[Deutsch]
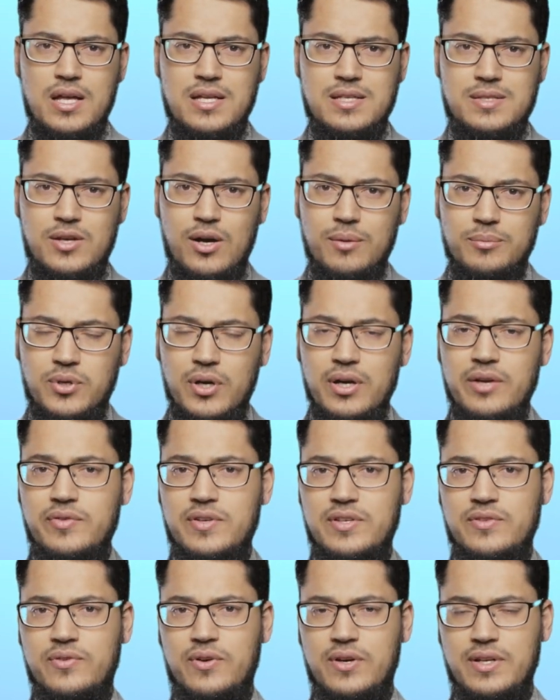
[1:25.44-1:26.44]
Es kommt
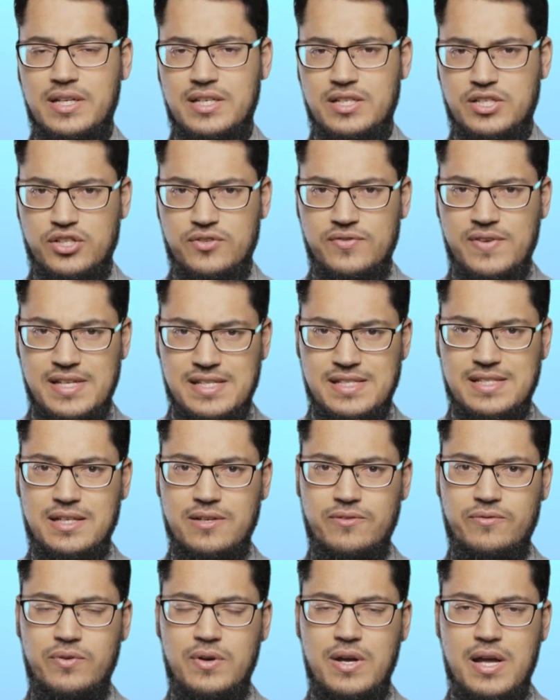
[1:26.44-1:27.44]
häufig vor, dass
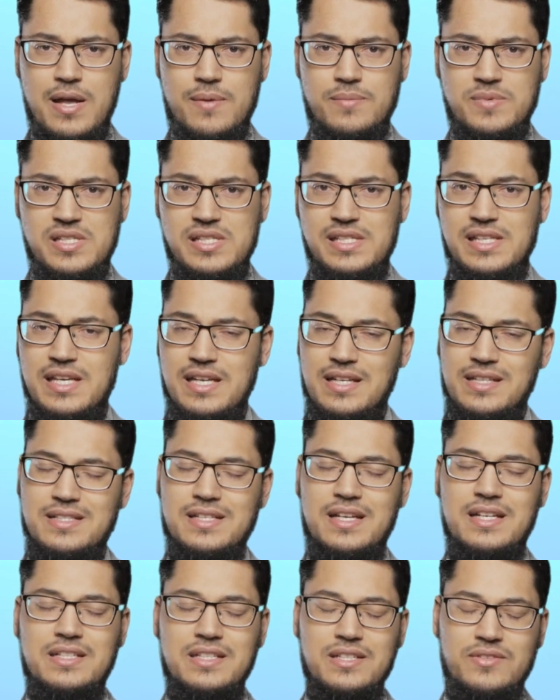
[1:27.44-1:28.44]
Schwestern vor allem sich
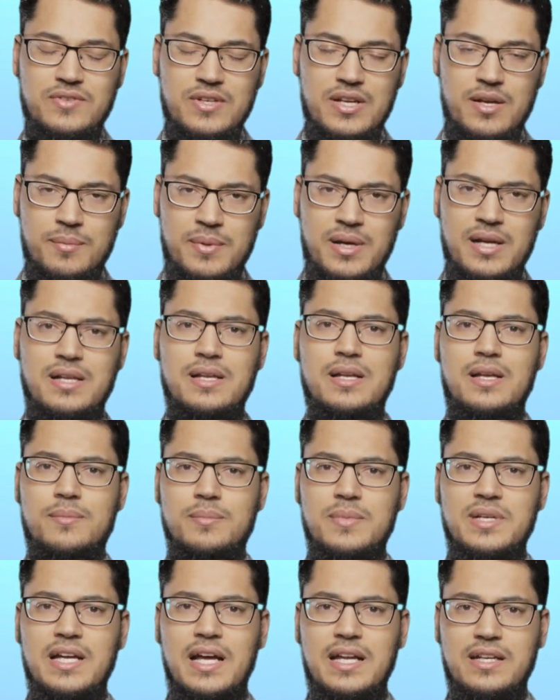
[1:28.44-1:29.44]
gegenseitig wieder mal
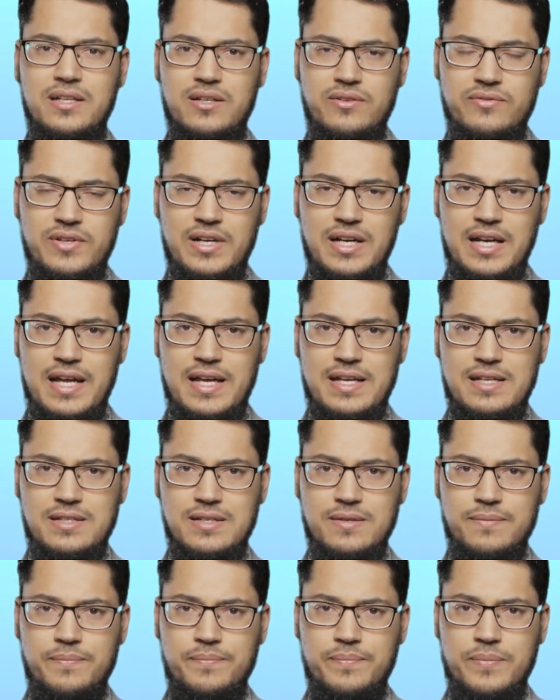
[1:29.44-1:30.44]
mit anderen
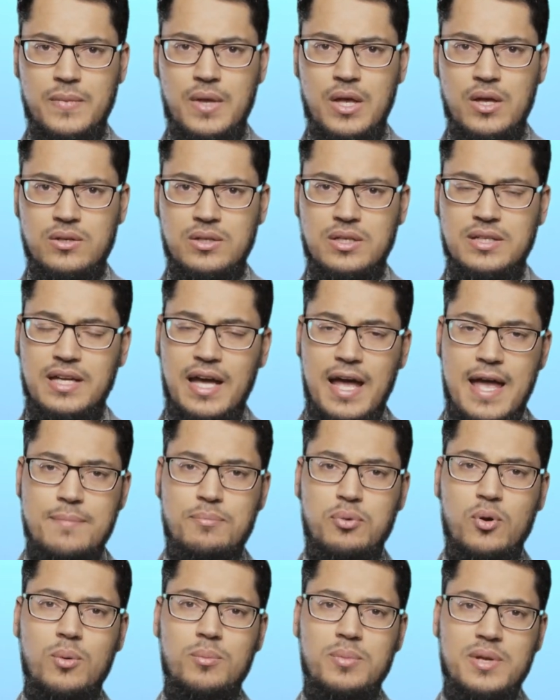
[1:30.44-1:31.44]
vergleichen. Die drei
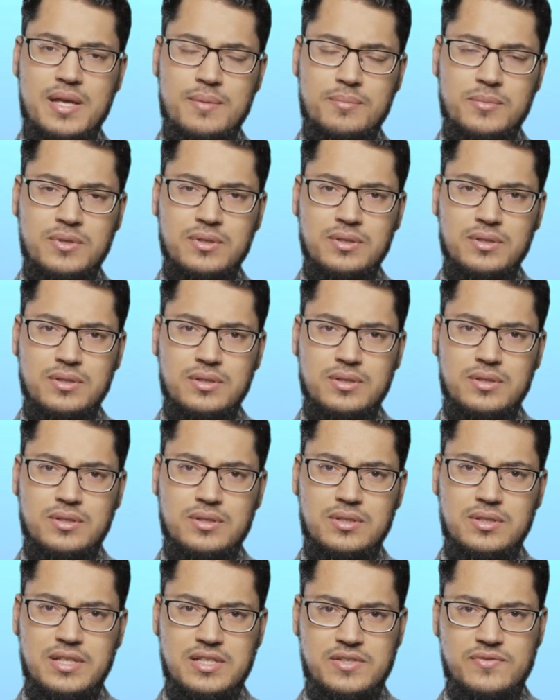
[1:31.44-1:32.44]
Probleme
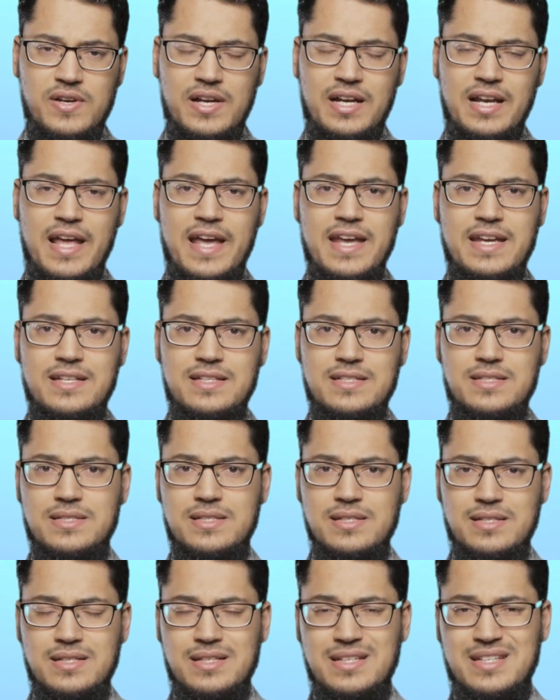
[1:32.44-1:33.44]
des Vergleichens
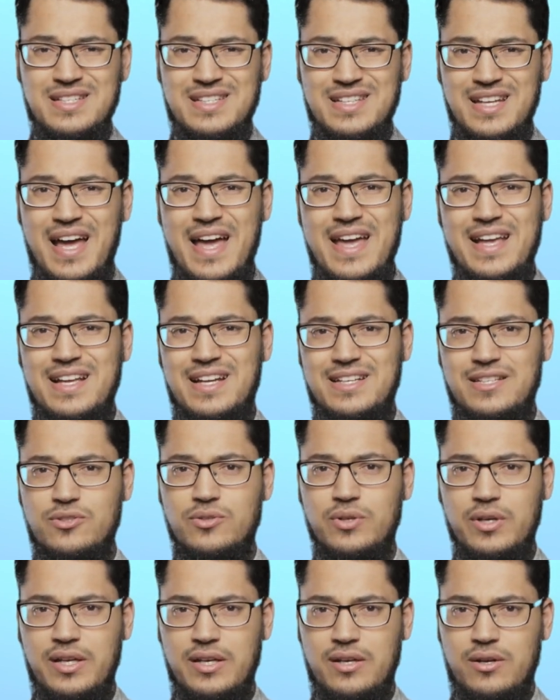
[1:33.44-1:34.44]
sind in drei
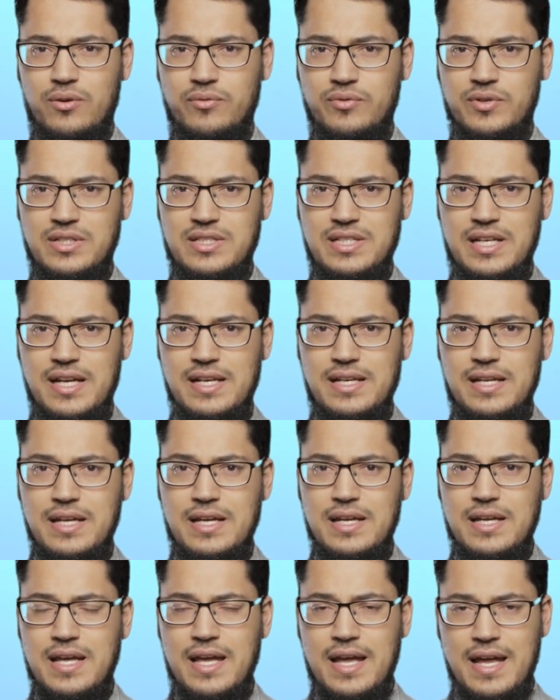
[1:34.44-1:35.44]
Kategorien aufgeteilt.
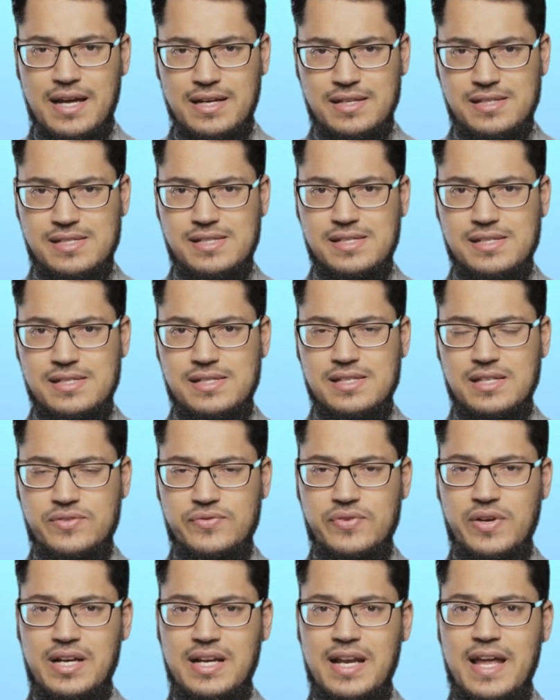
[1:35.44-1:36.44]
Erstens das
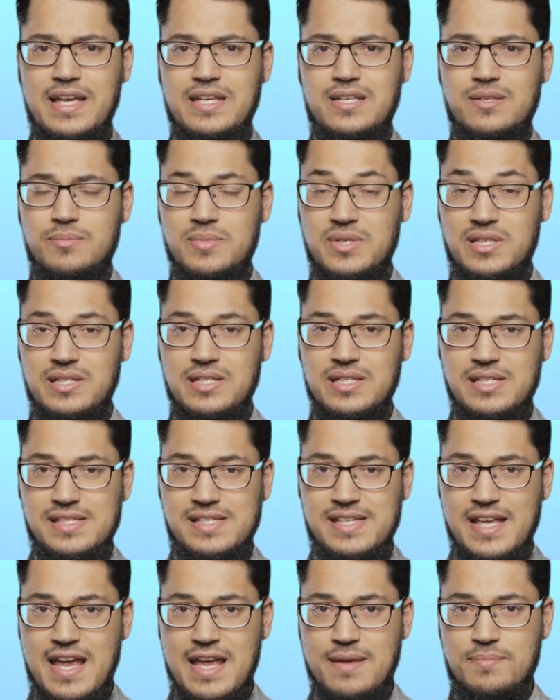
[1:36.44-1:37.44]
Vergleichen mit dir
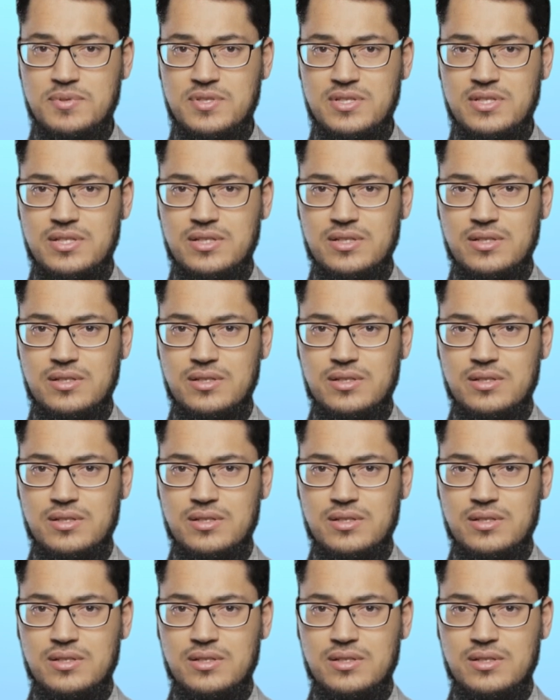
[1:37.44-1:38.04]
selbst,